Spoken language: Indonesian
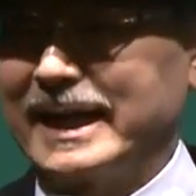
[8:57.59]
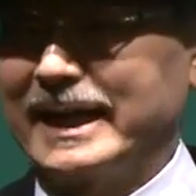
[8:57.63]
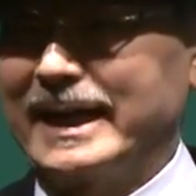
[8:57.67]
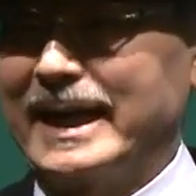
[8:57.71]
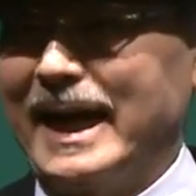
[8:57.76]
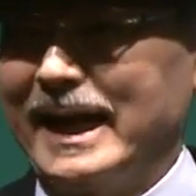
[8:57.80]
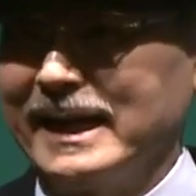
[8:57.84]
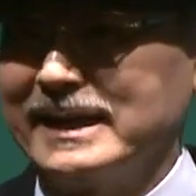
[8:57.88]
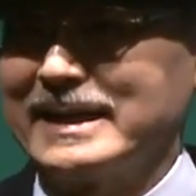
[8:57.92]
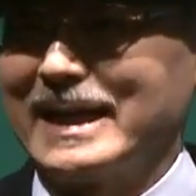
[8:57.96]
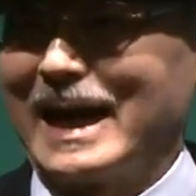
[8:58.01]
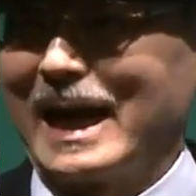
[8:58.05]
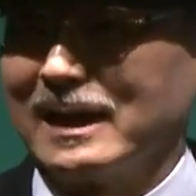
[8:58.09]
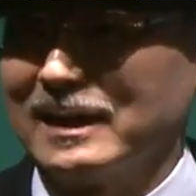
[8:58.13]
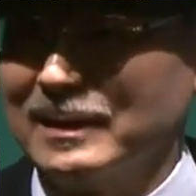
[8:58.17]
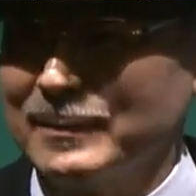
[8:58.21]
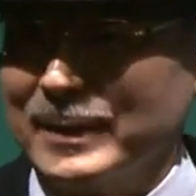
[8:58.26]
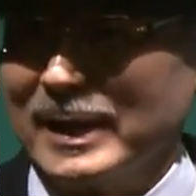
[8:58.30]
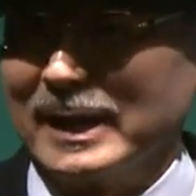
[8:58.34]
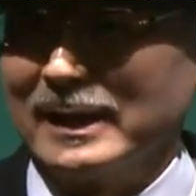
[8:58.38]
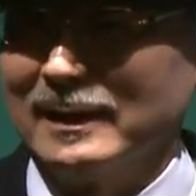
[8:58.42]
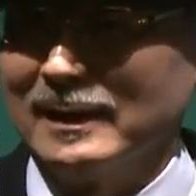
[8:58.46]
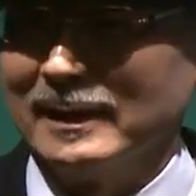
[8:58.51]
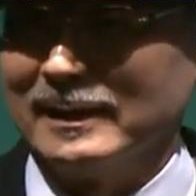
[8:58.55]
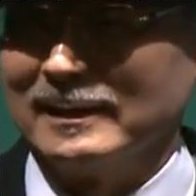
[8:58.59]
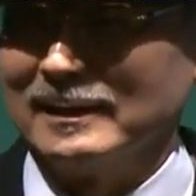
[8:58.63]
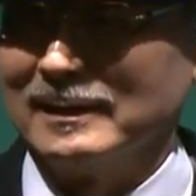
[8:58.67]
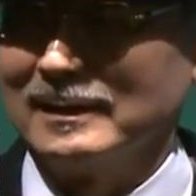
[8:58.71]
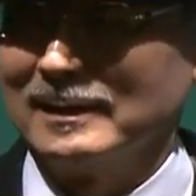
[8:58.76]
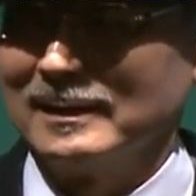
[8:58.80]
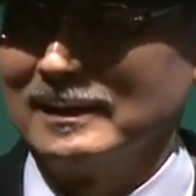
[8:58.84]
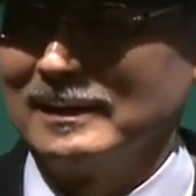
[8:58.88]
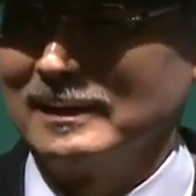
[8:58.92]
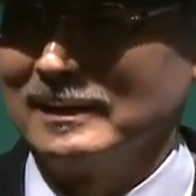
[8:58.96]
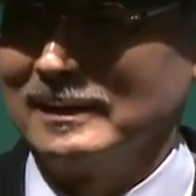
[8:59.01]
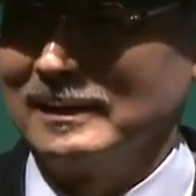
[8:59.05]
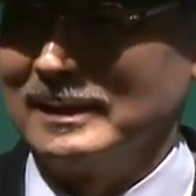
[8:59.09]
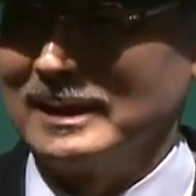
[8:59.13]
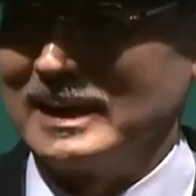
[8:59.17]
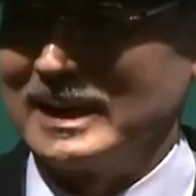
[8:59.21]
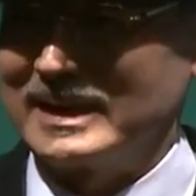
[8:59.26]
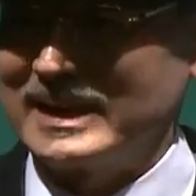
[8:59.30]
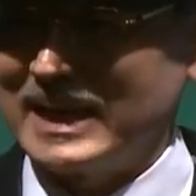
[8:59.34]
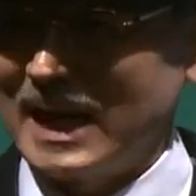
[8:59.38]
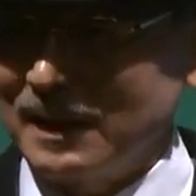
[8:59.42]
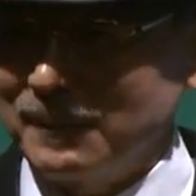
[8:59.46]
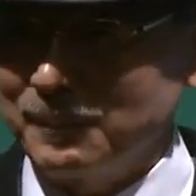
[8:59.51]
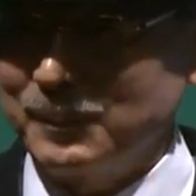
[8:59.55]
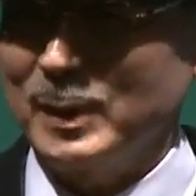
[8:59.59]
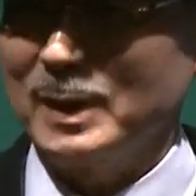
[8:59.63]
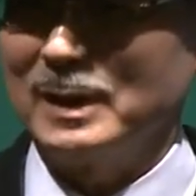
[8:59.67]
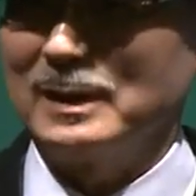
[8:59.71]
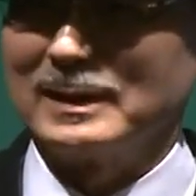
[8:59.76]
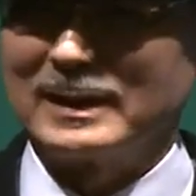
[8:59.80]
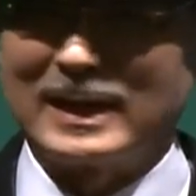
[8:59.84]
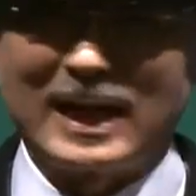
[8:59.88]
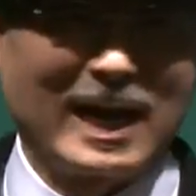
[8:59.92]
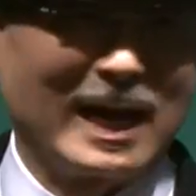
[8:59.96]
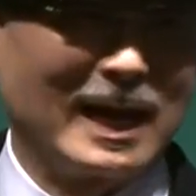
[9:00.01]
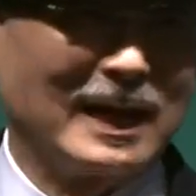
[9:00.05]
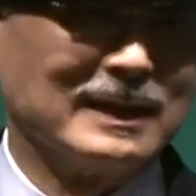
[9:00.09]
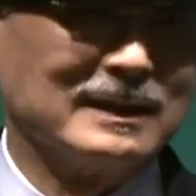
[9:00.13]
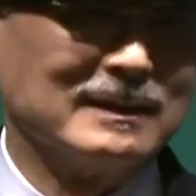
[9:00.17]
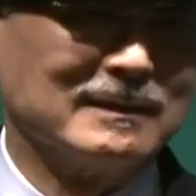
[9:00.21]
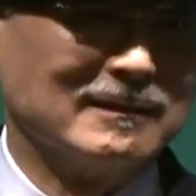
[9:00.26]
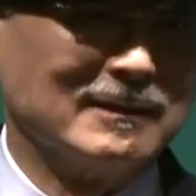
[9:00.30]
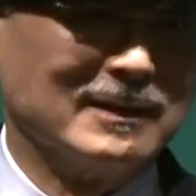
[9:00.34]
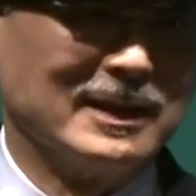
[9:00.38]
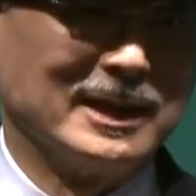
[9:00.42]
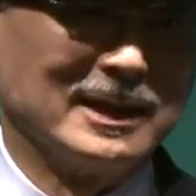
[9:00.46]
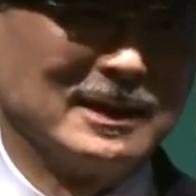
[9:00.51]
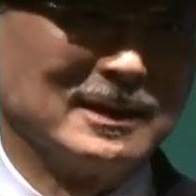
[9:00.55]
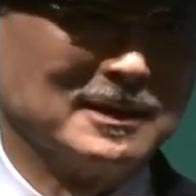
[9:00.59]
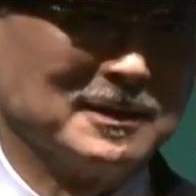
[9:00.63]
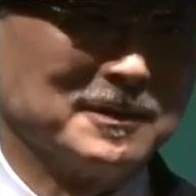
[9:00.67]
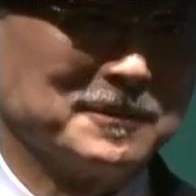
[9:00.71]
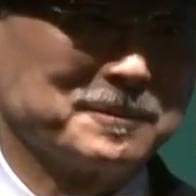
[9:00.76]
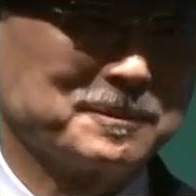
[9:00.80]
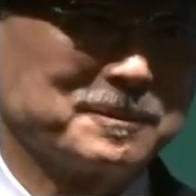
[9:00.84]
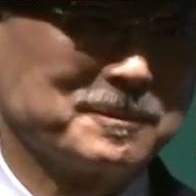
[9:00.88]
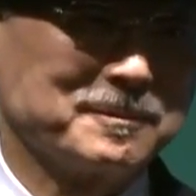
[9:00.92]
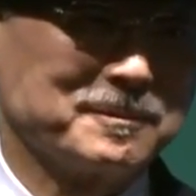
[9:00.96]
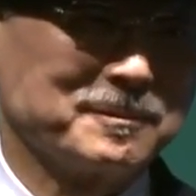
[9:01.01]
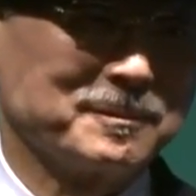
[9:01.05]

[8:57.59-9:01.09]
orang yang jujur dan baik, hal tersebut akan terlihat.